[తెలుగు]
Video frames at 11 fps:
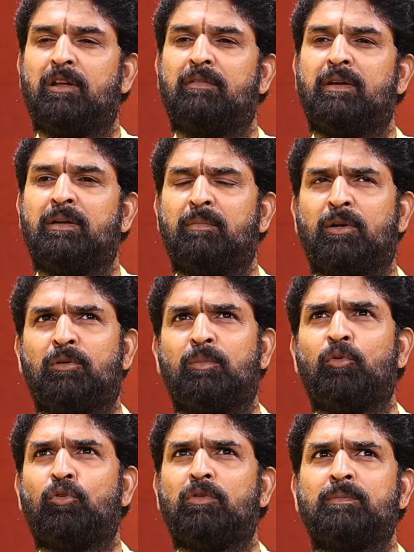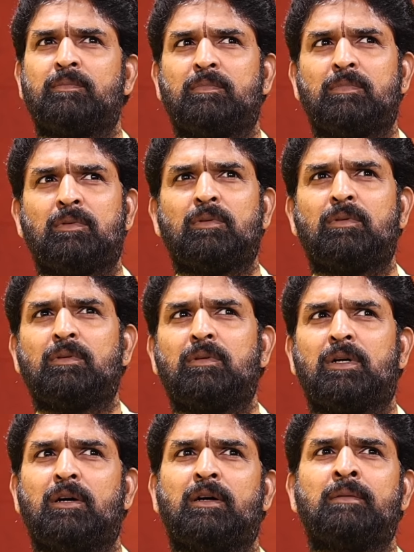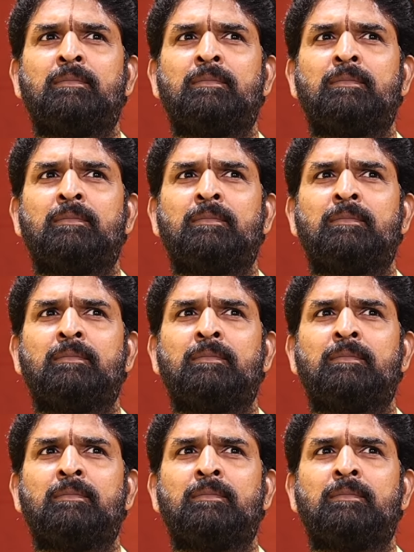అనేవి మనకు పూర్వం ఒక